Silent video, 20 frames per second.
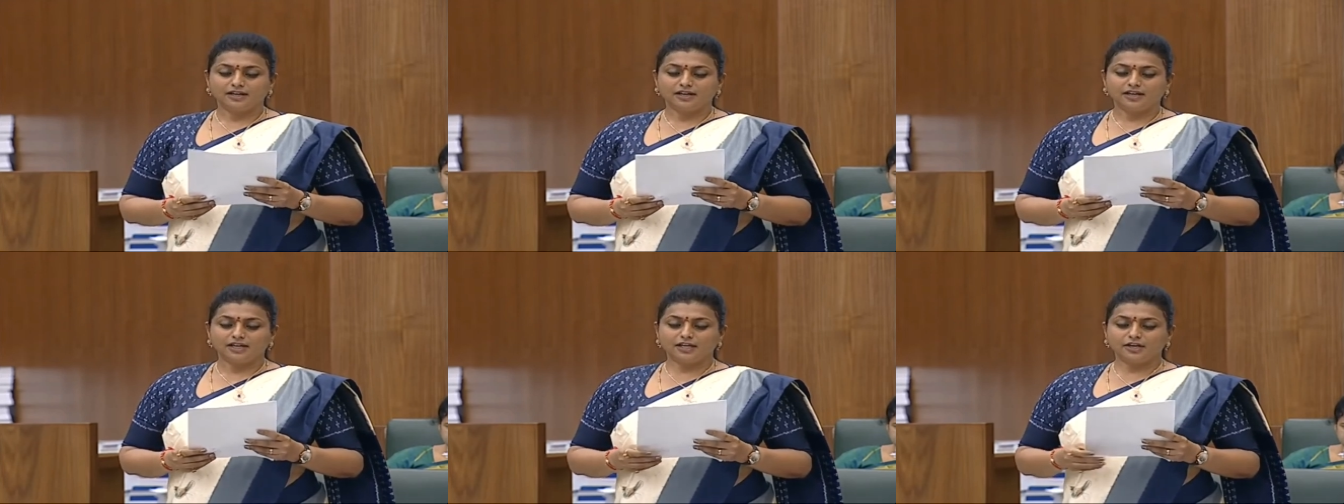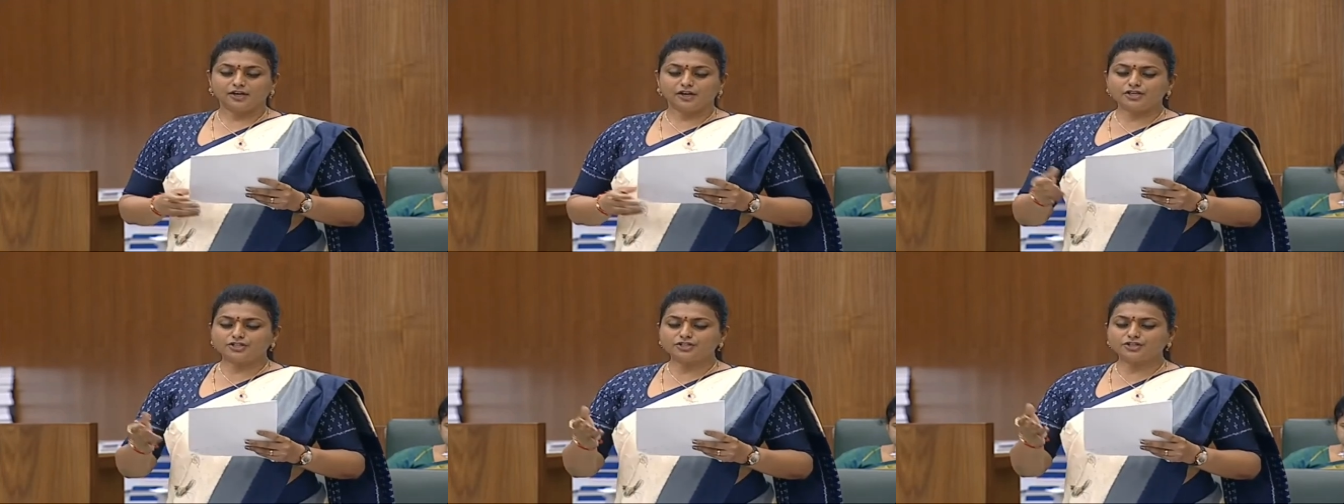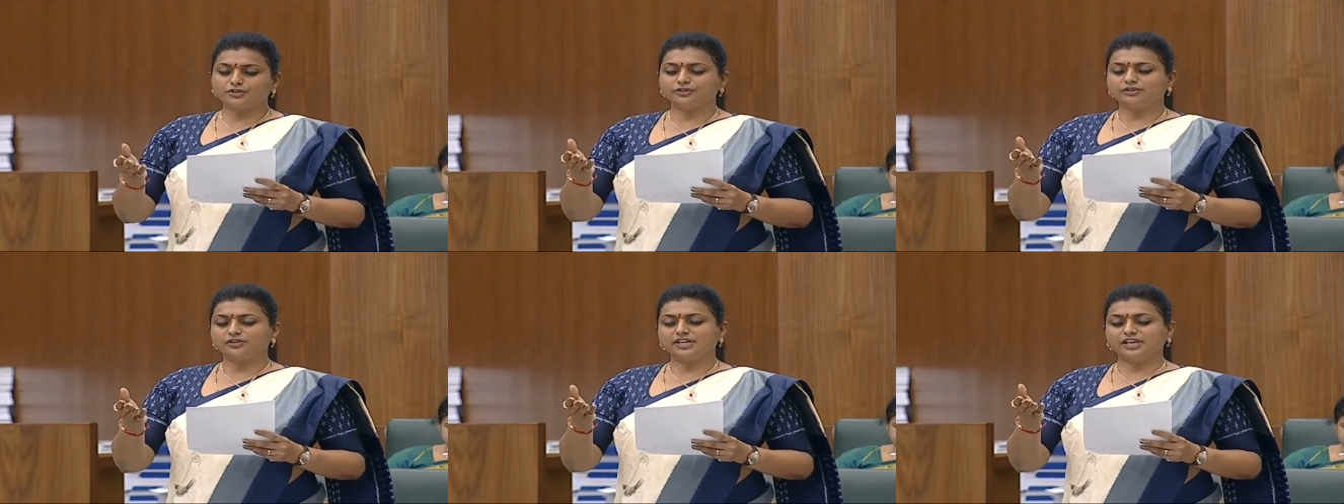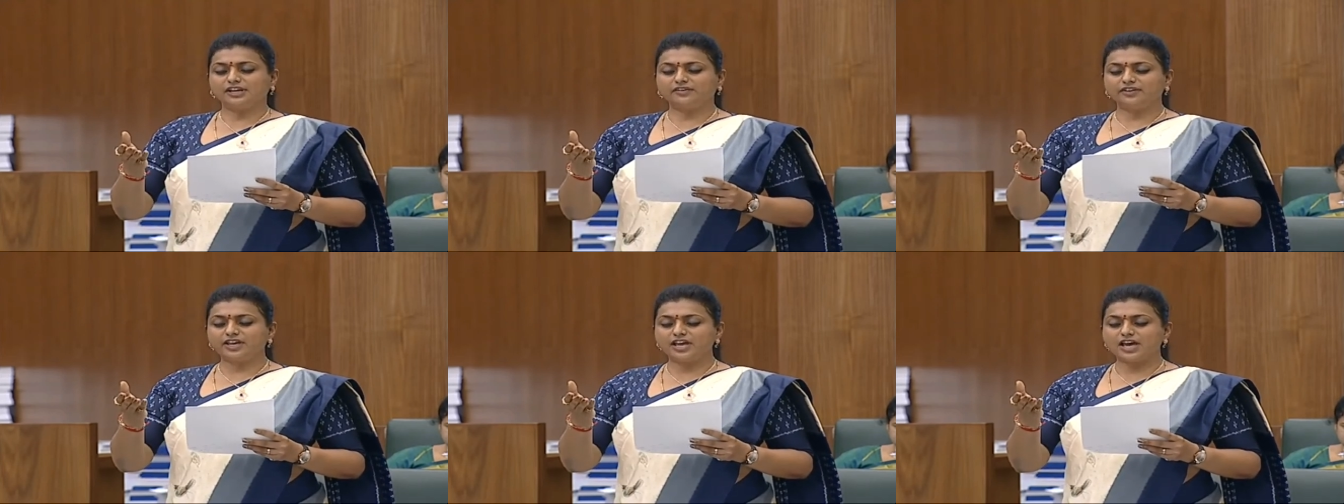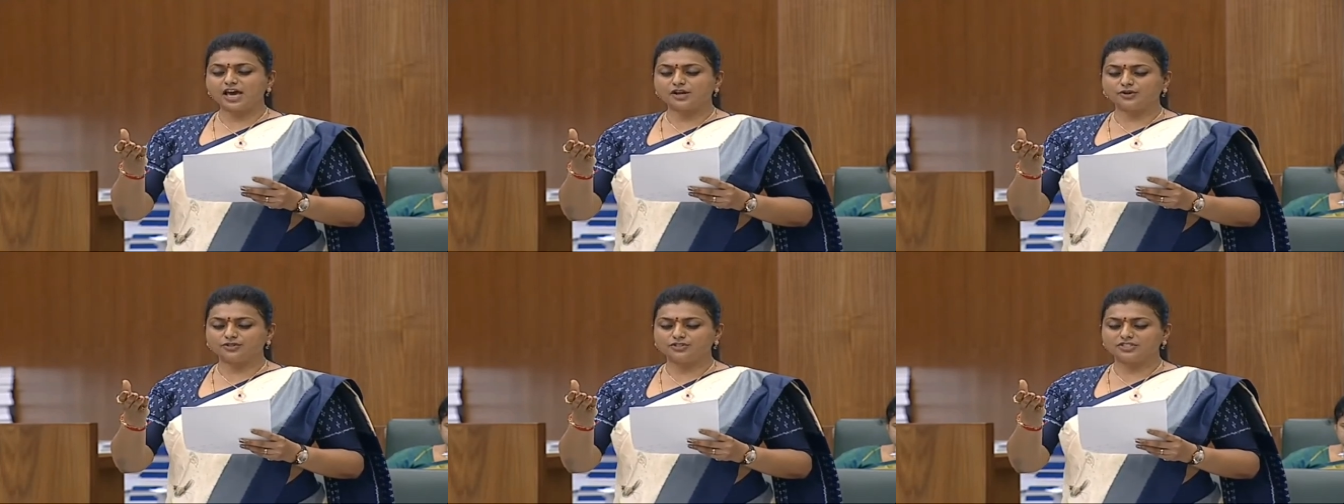ఈరోజు ఇరవై
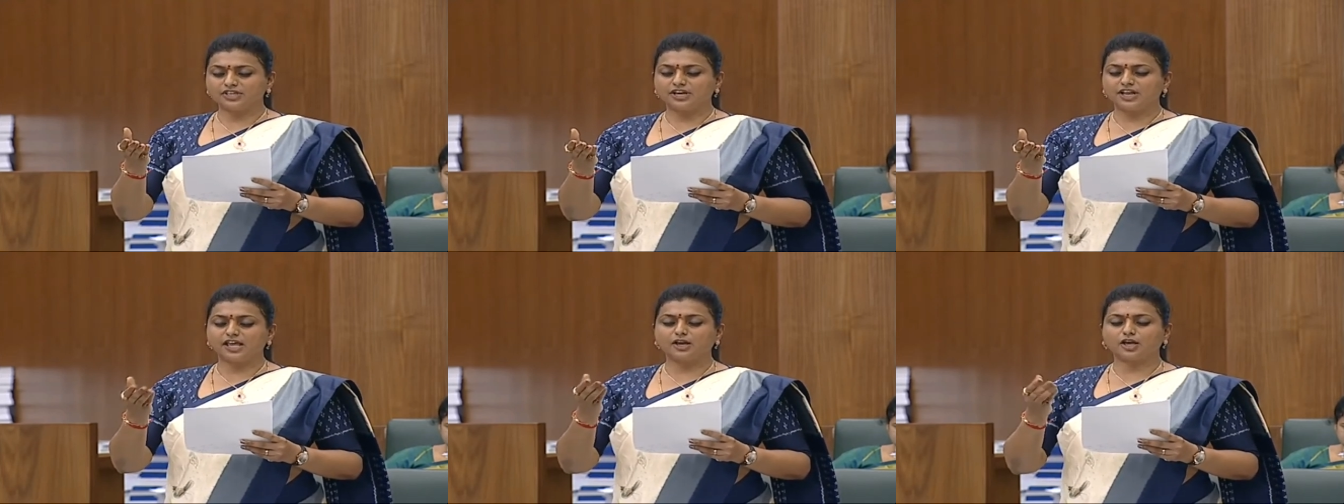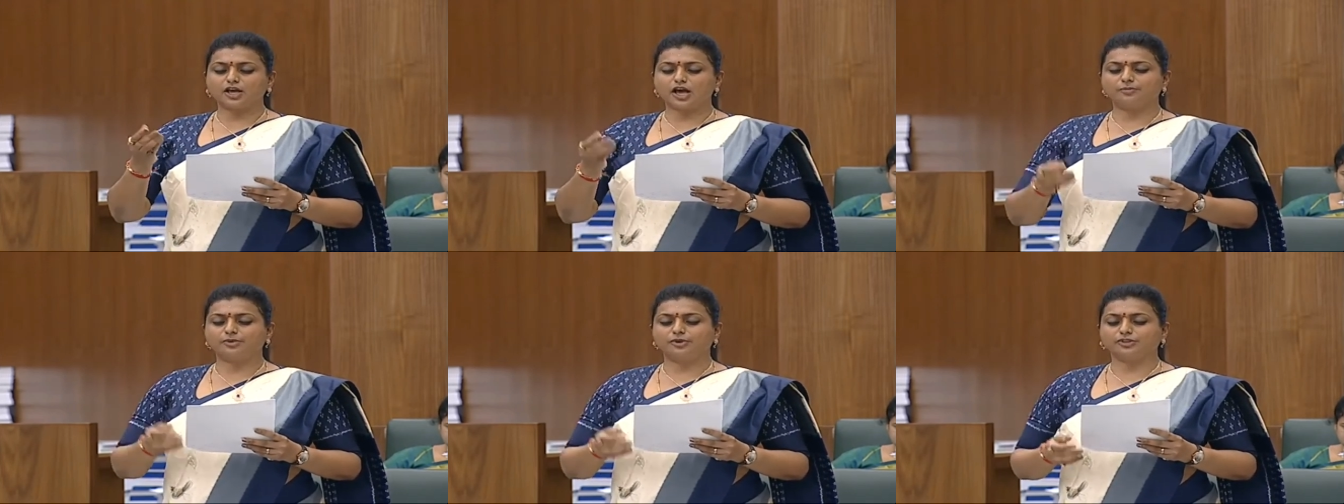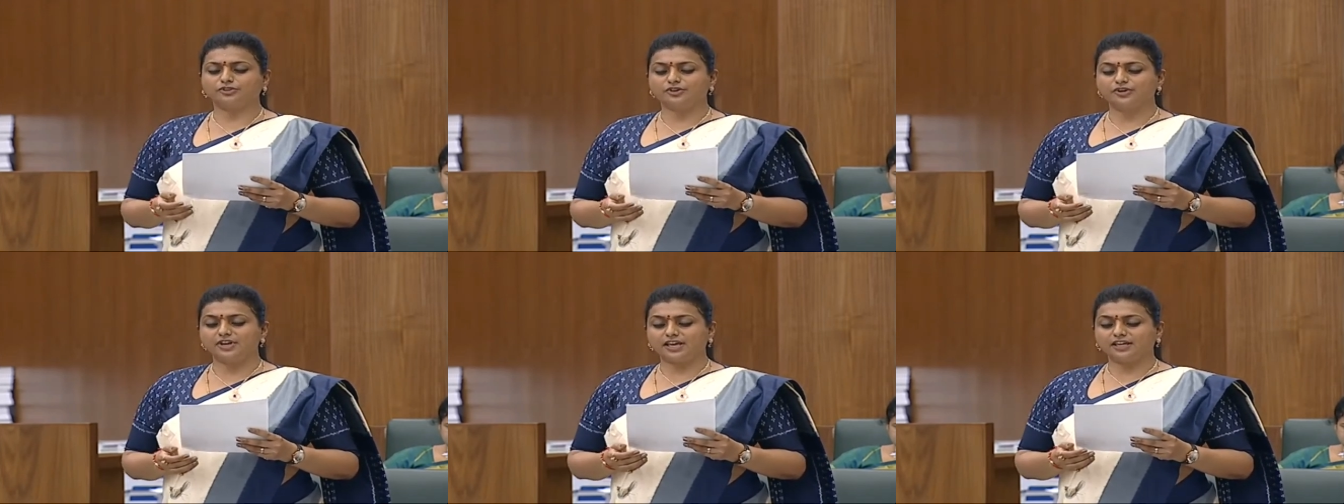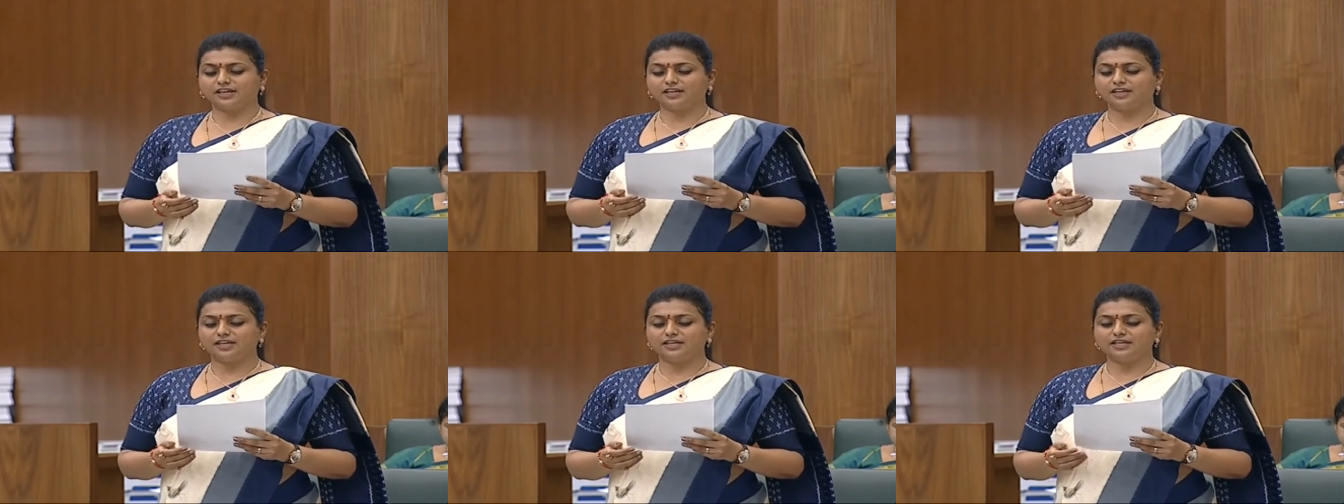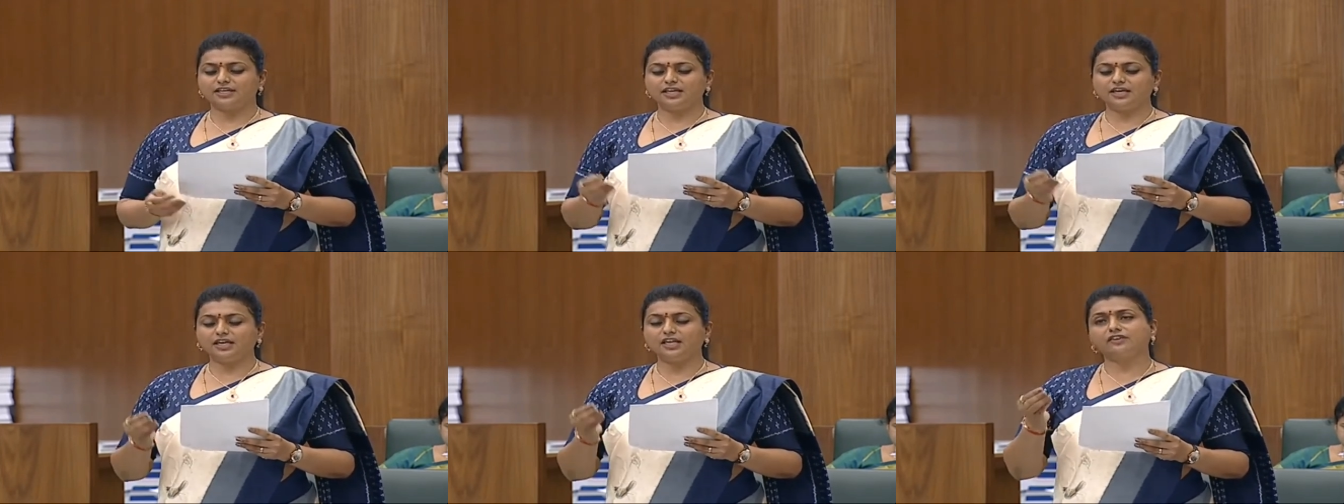ఆరు జిల్లాలు కాబోతున్నాయి
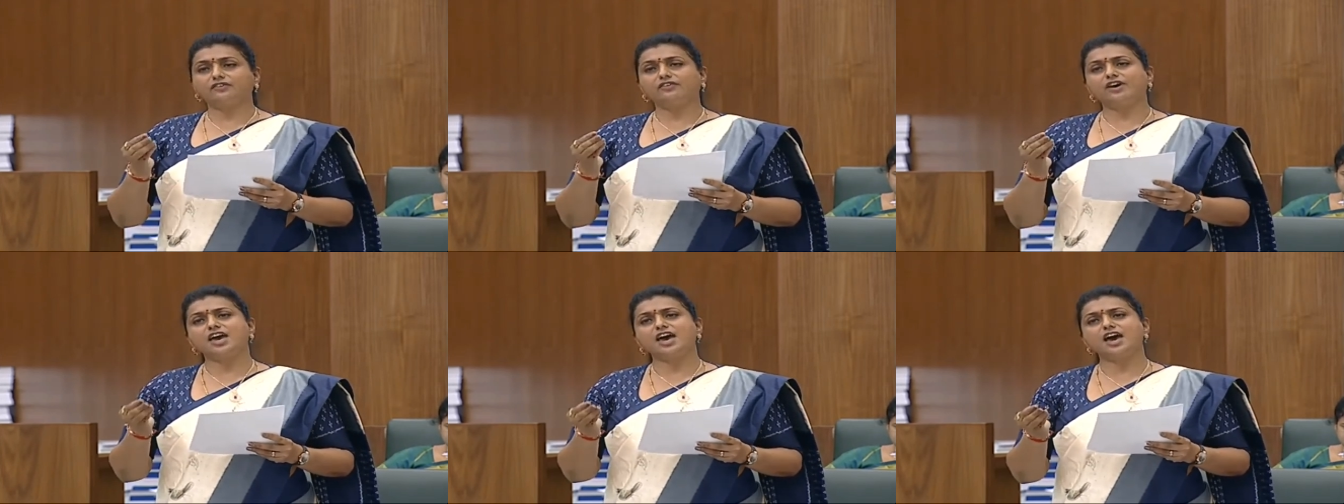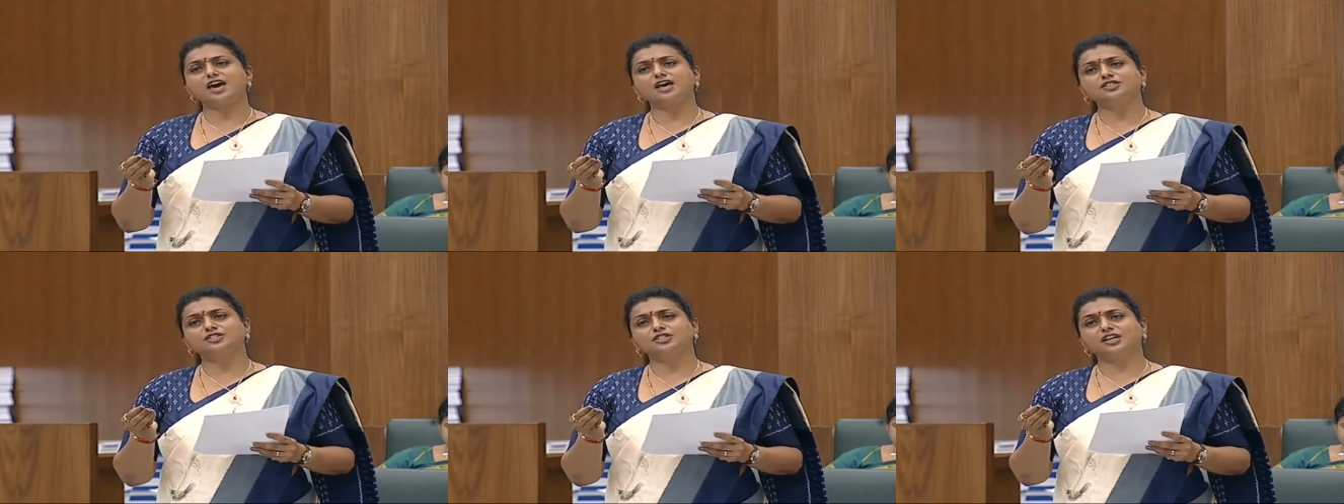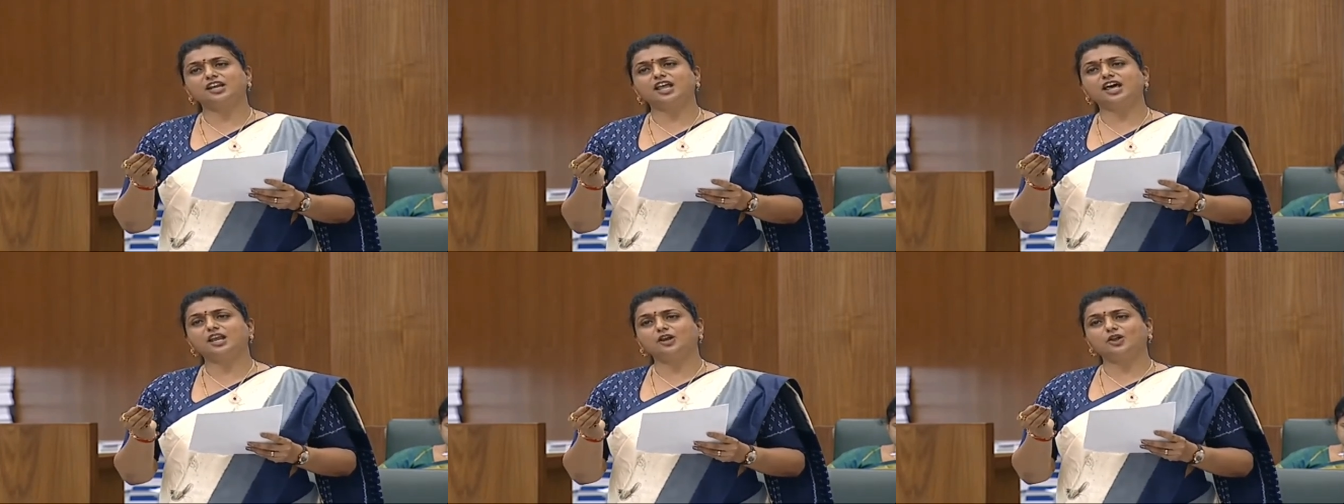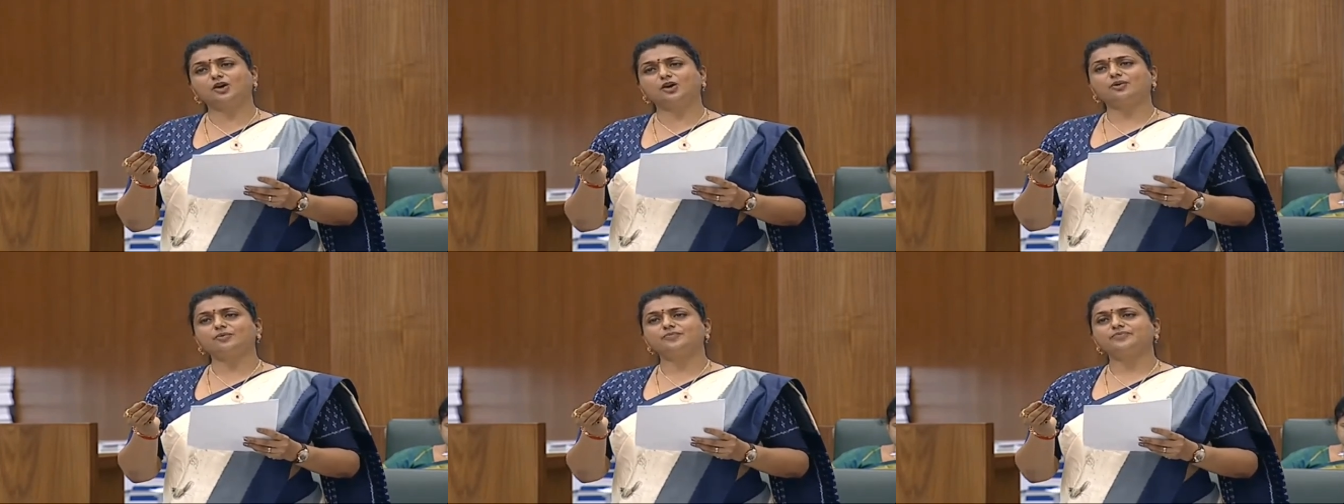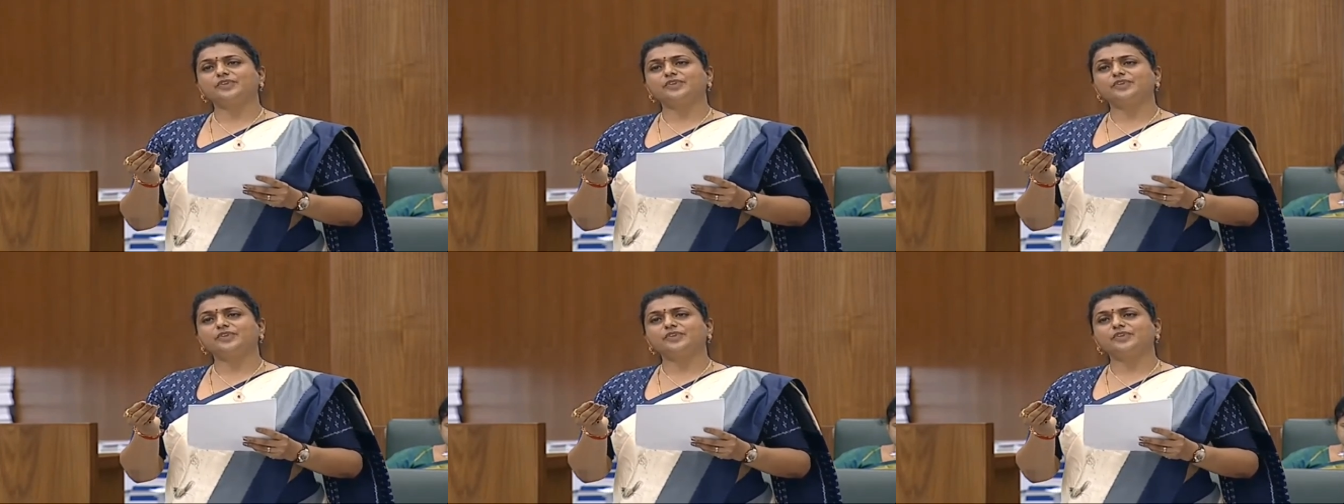ఈ ఇరవై ఆరు జిల్లాల్లో